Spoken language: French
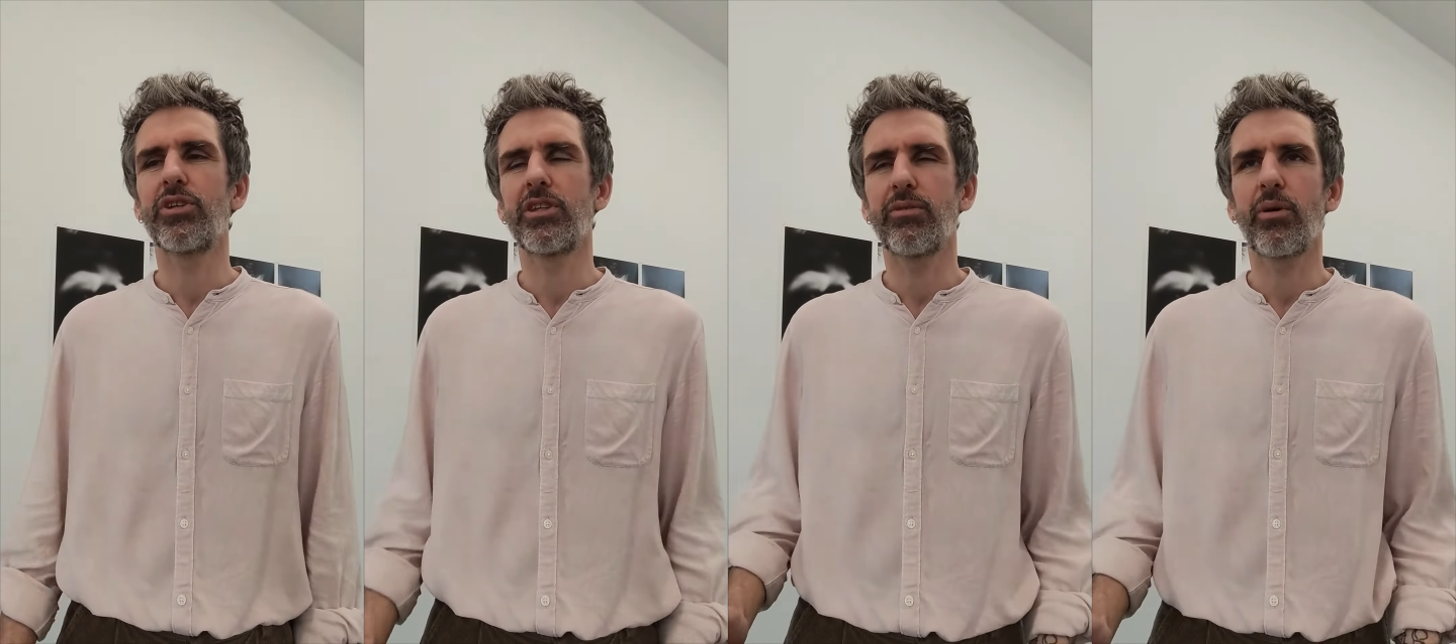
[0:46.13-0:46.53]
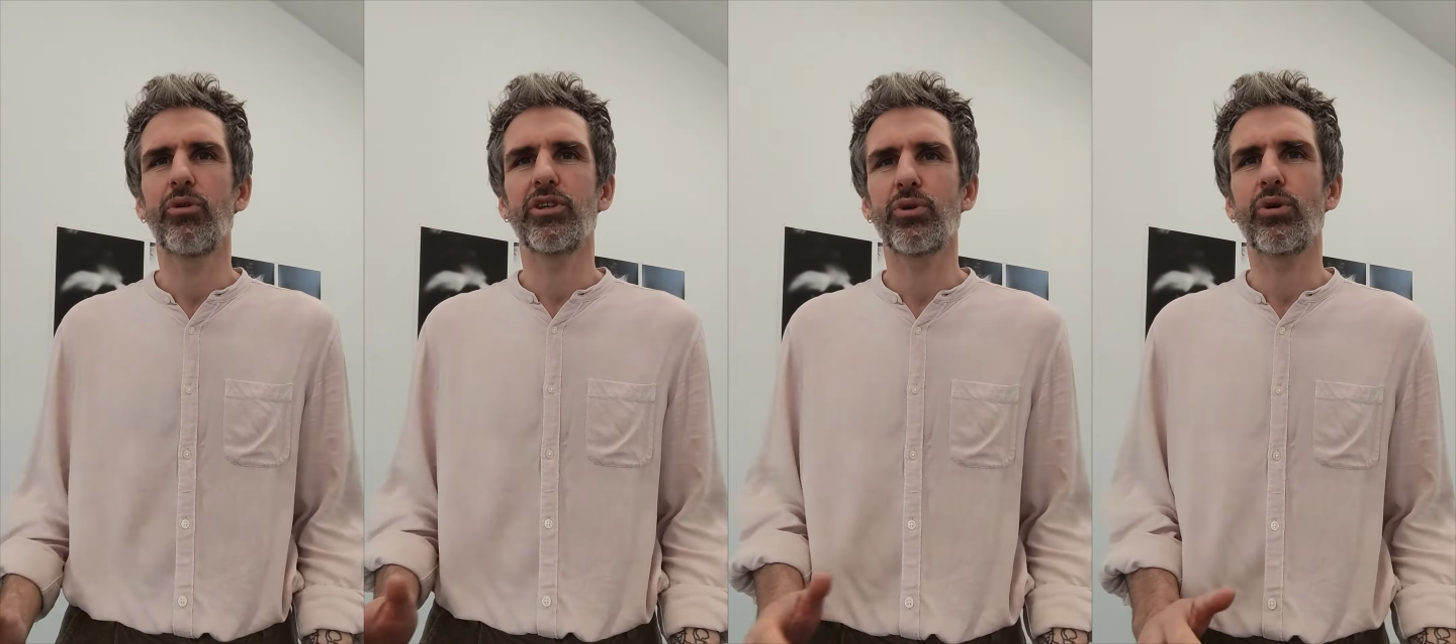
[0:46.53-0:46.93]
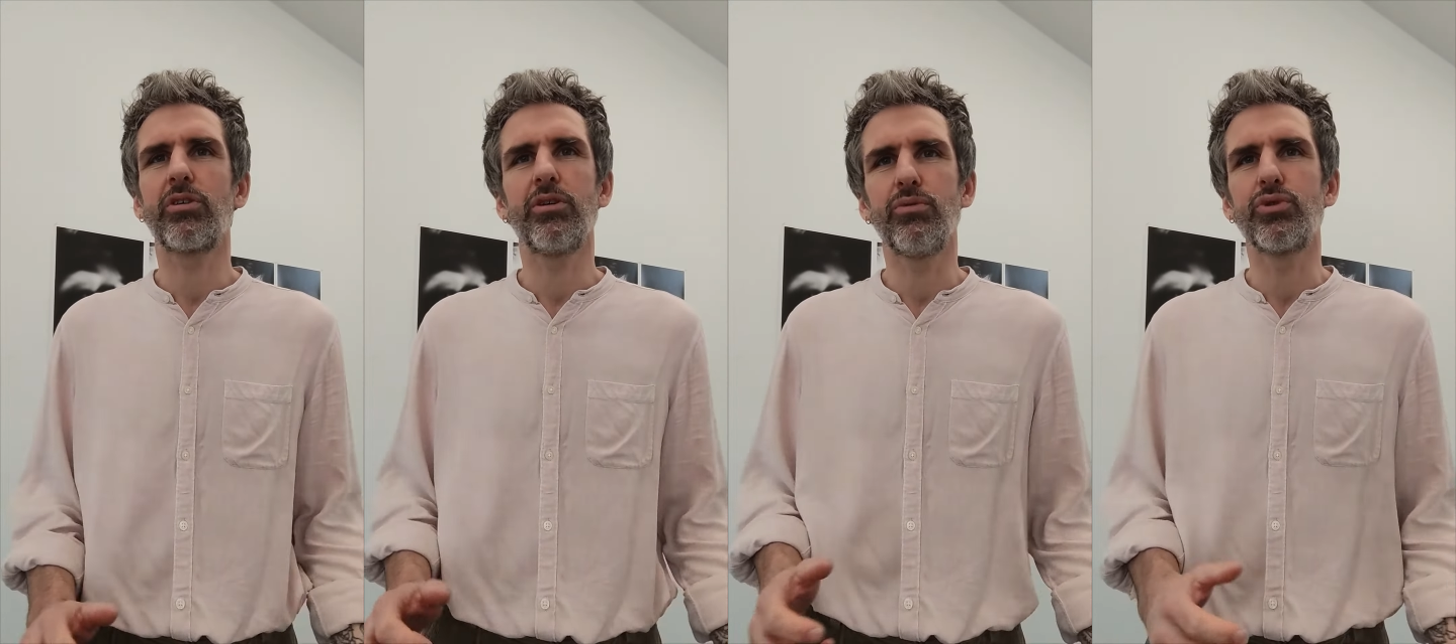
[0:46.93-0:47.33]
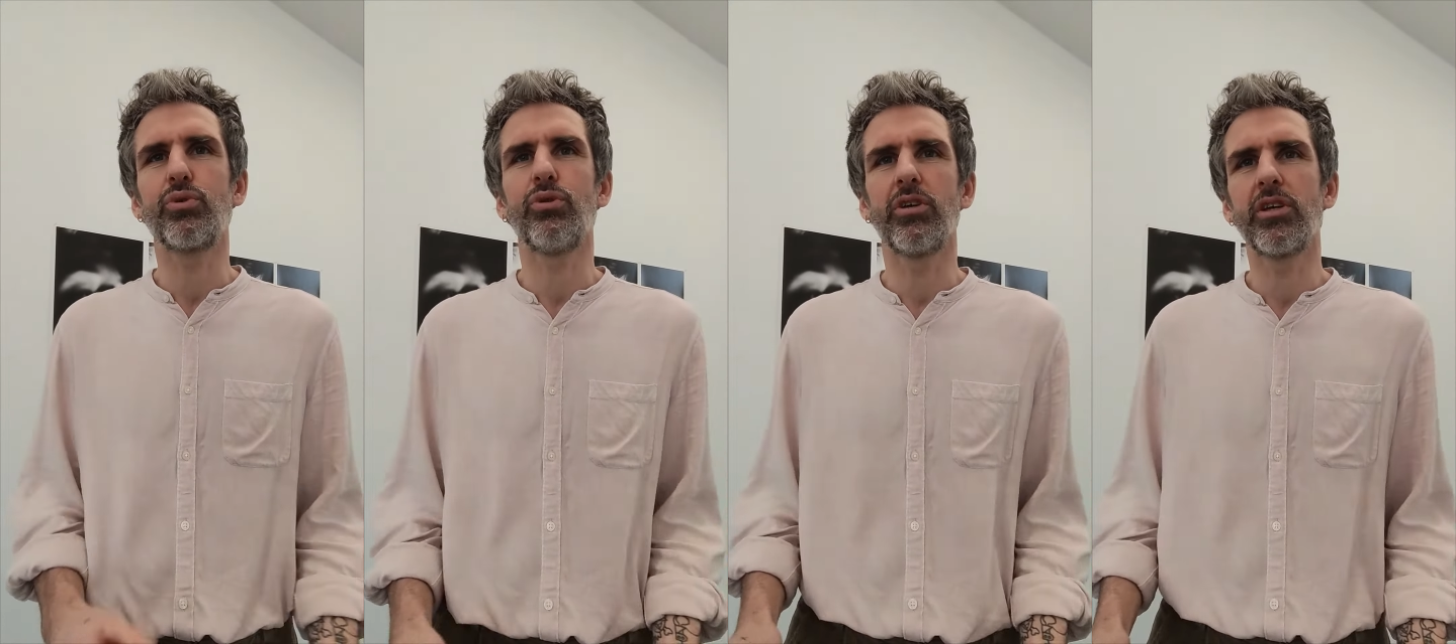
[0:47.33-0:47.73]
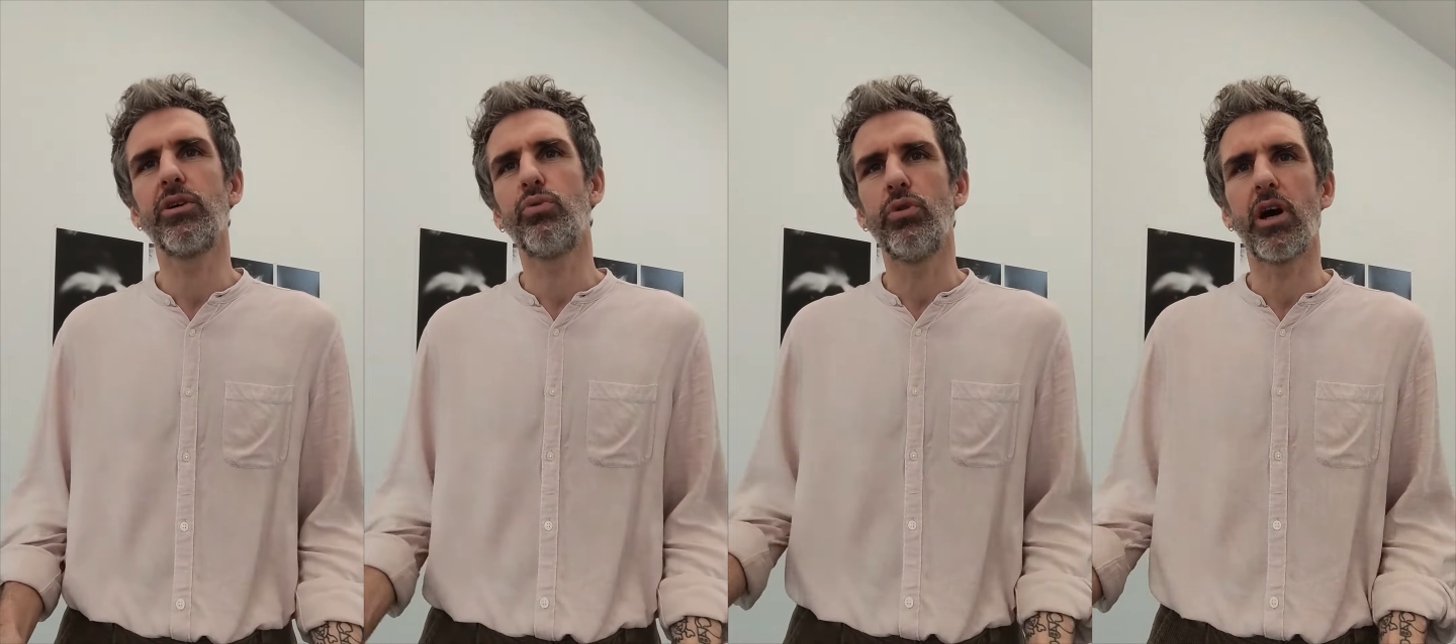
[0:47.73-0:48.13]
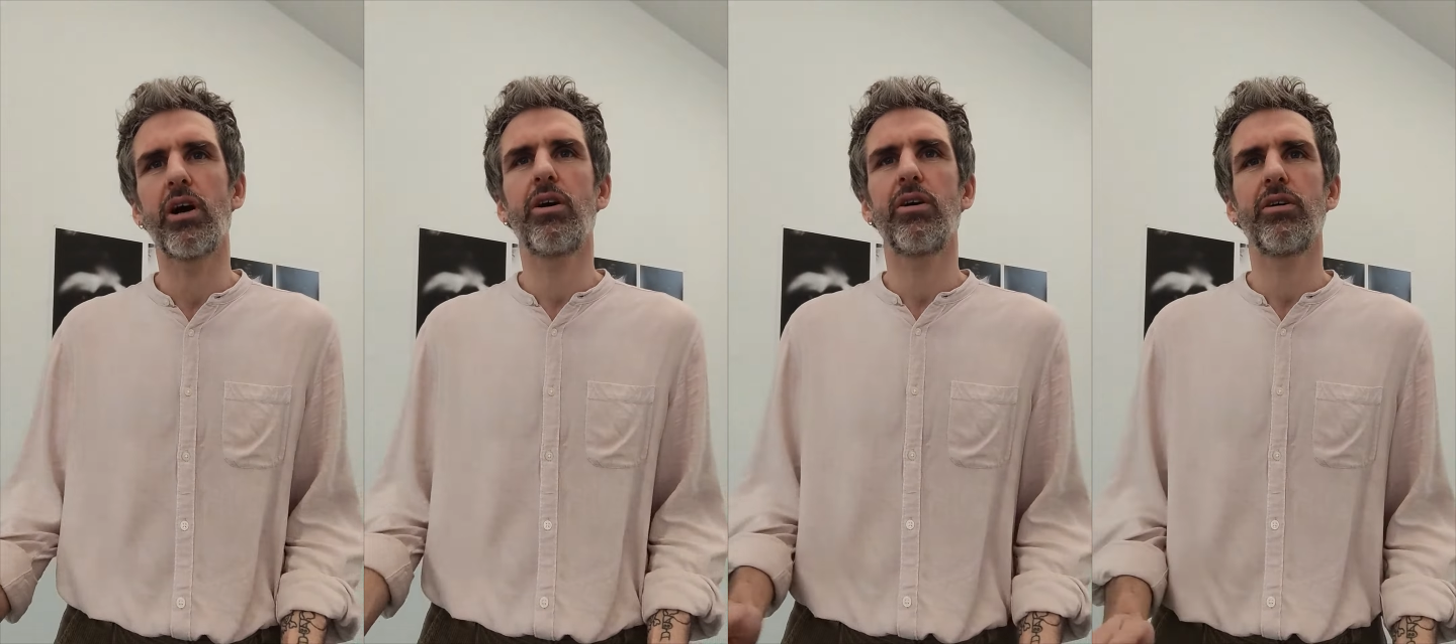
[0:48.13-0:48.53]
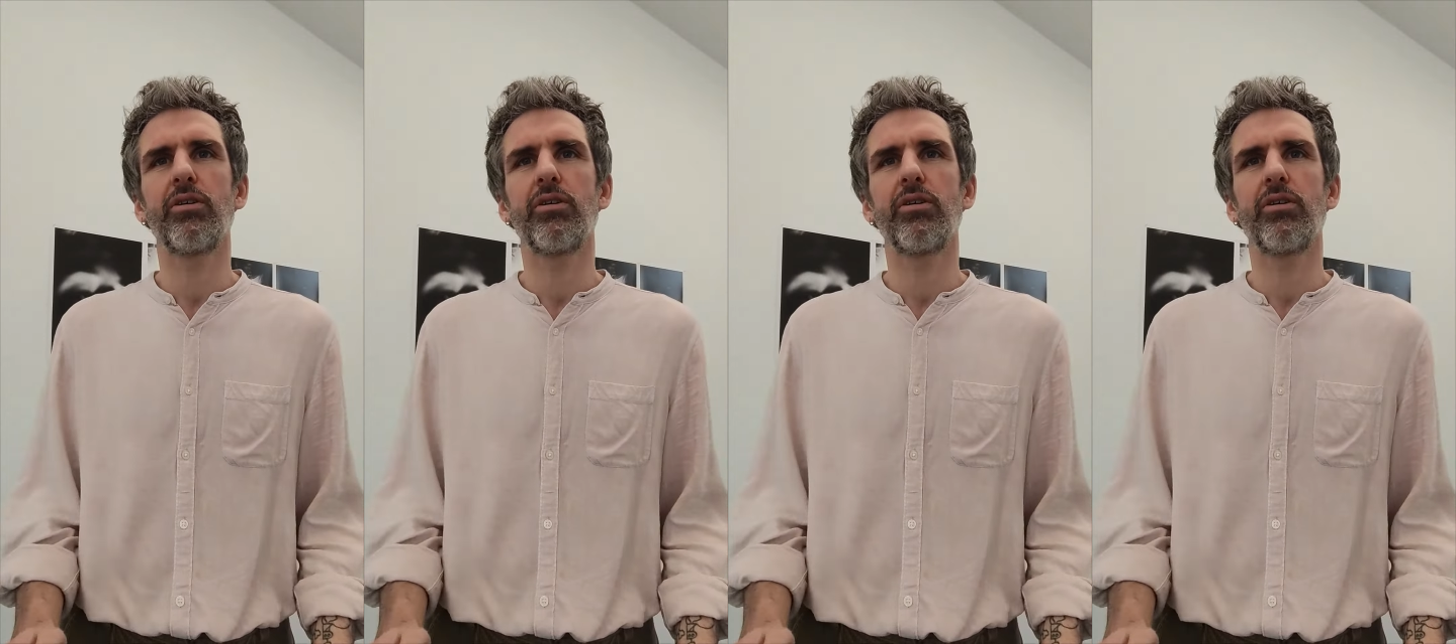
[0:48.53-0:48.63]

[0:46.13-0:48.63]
c'était vraiment des sorties d'une journée où là,